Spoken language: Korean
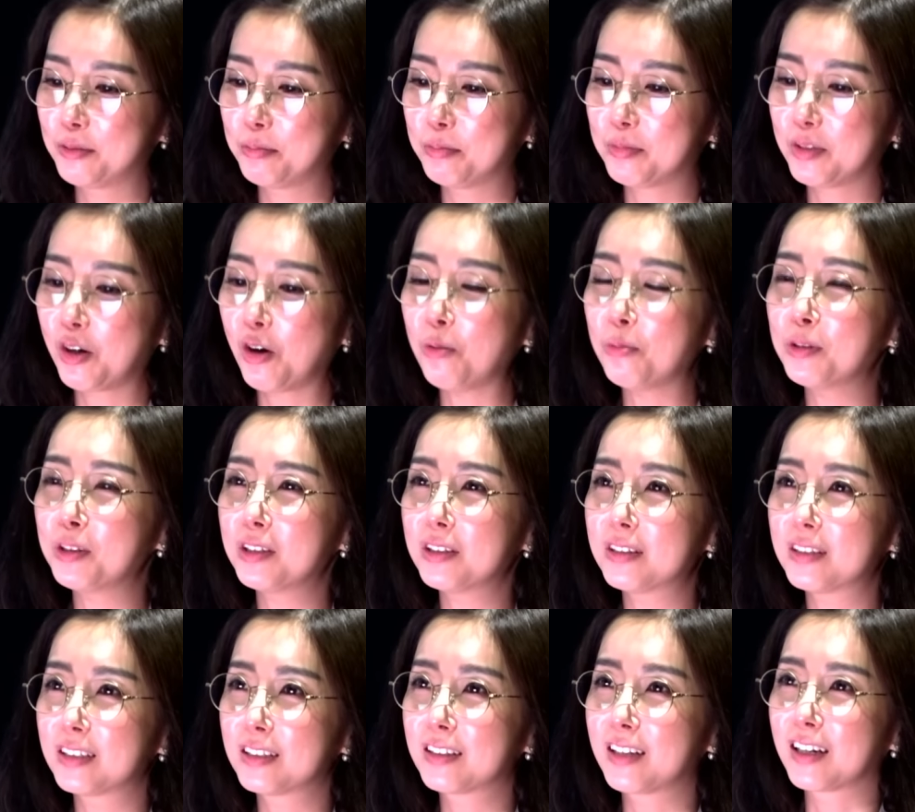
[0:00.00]
좀
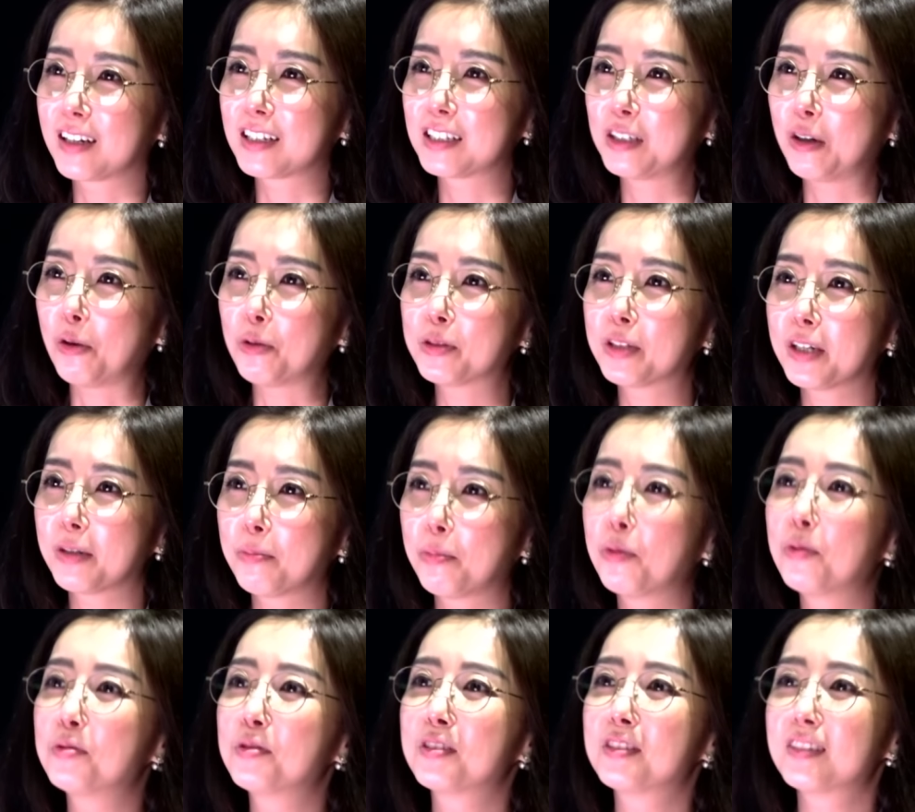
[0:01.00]
커뮤니티 댓글 어제
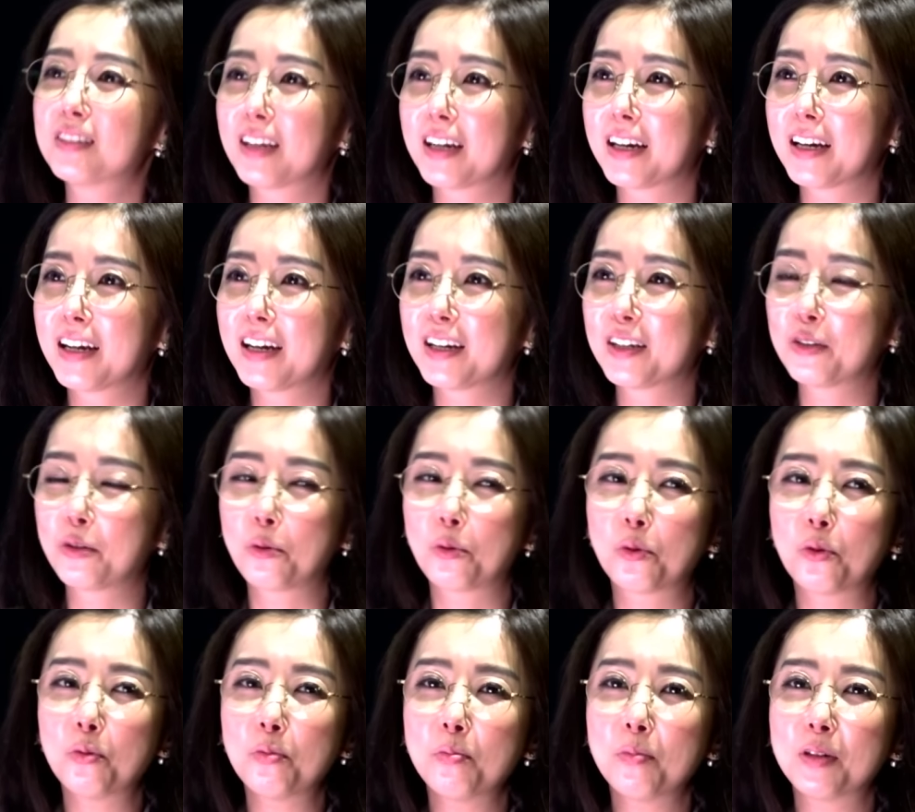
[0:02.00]
보는데
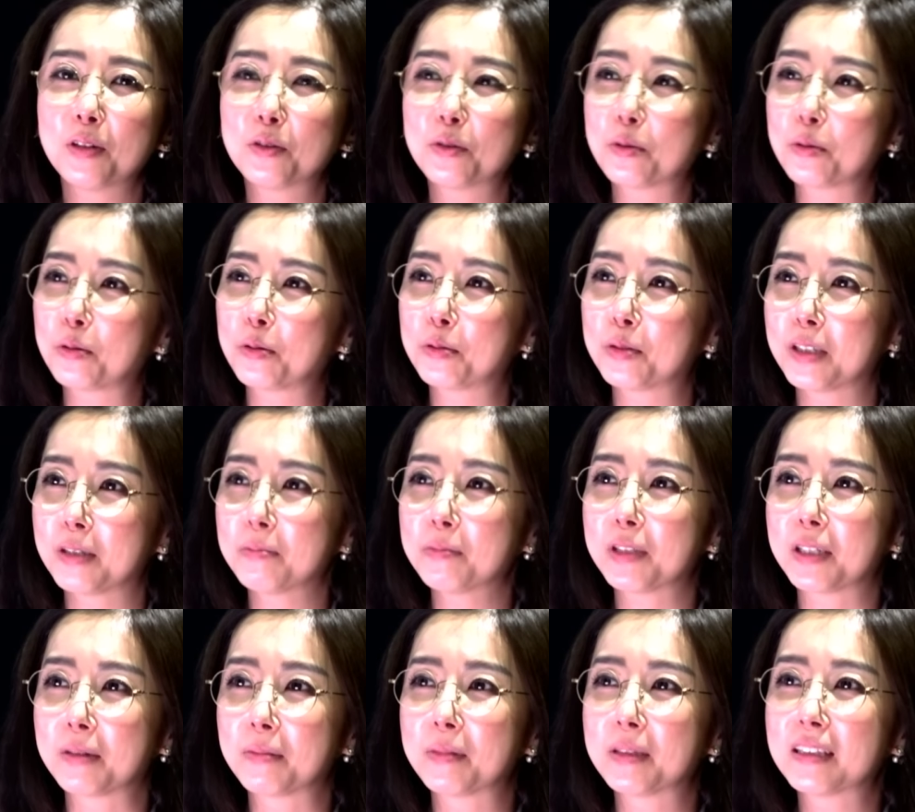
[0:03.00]
요것만으로도 참
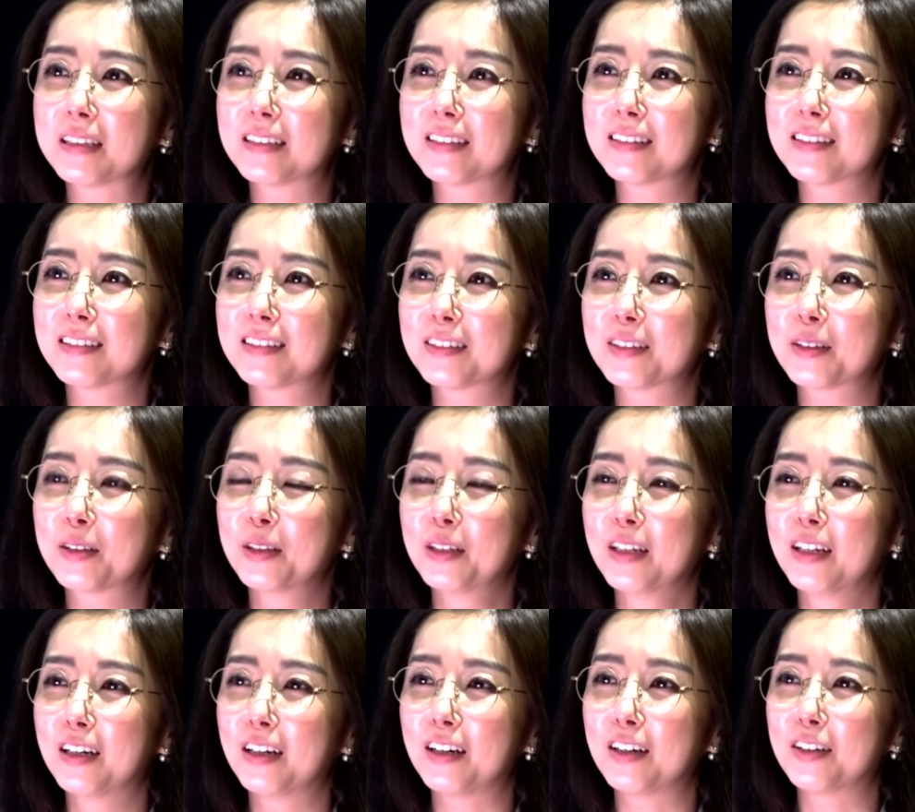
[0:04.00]
재밌는
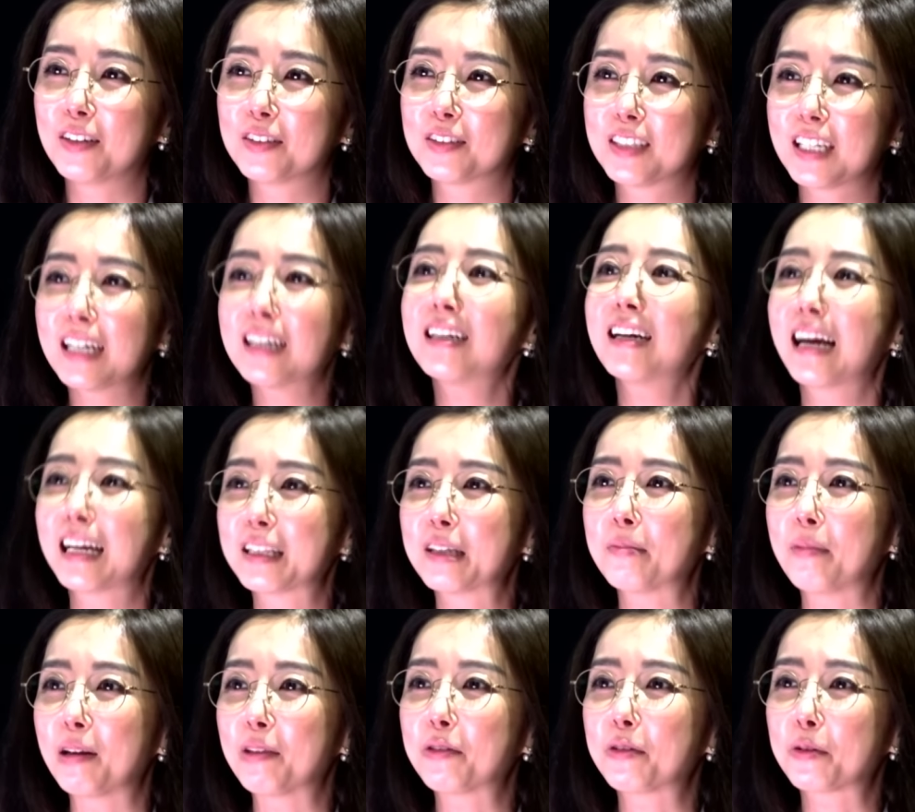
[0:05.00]
음. 어, 책을 하나
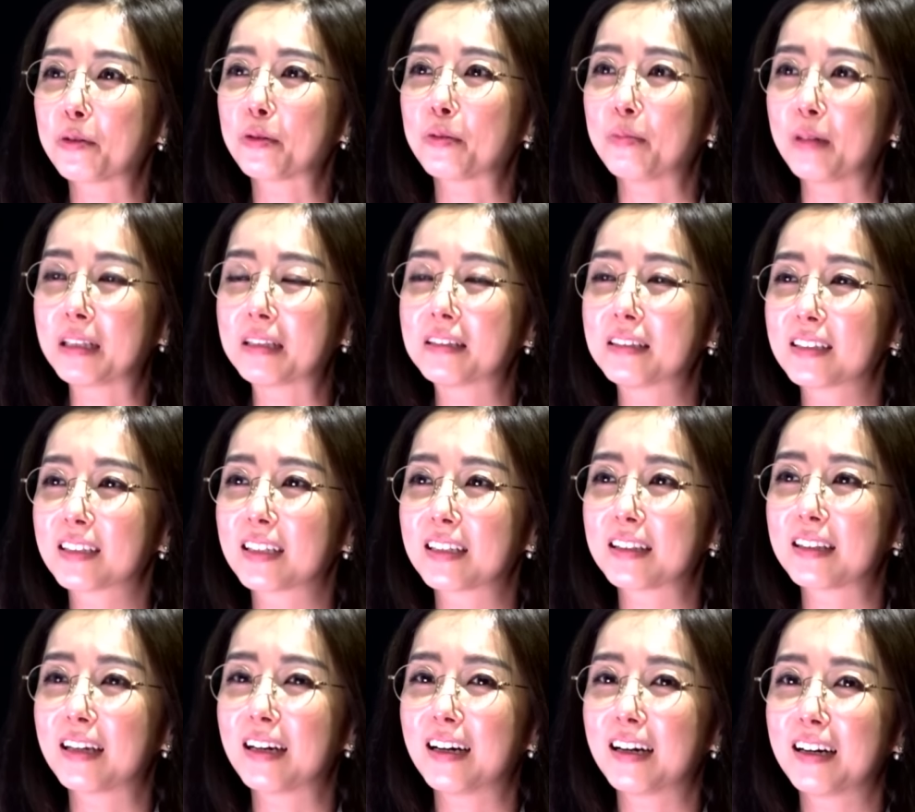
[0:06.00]
만들어도
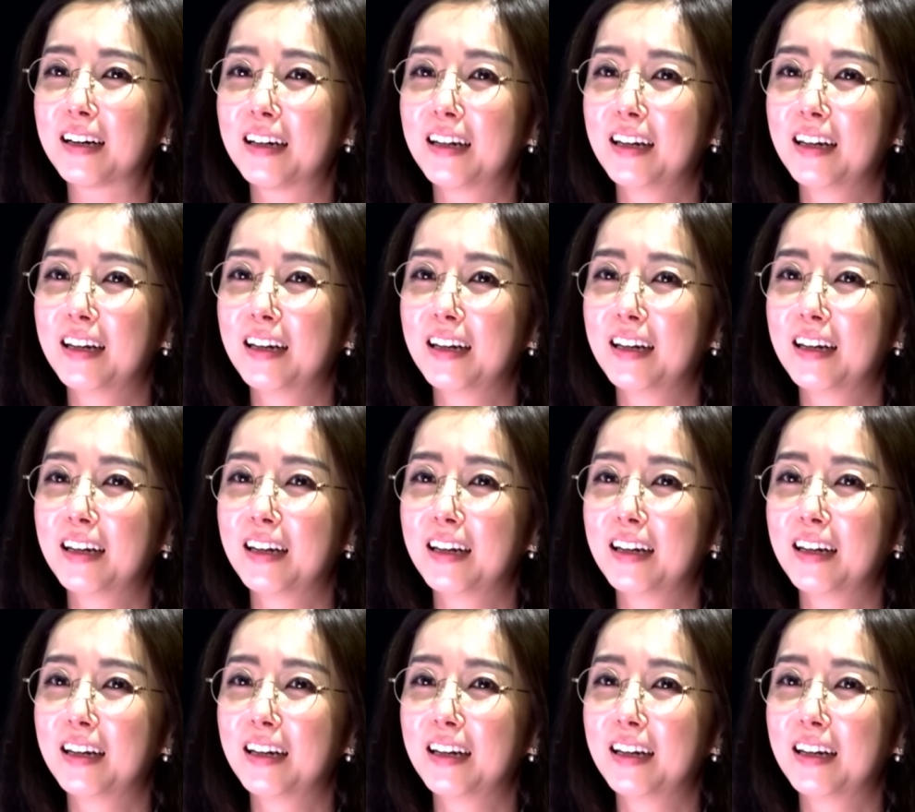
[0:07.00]
만들겠다.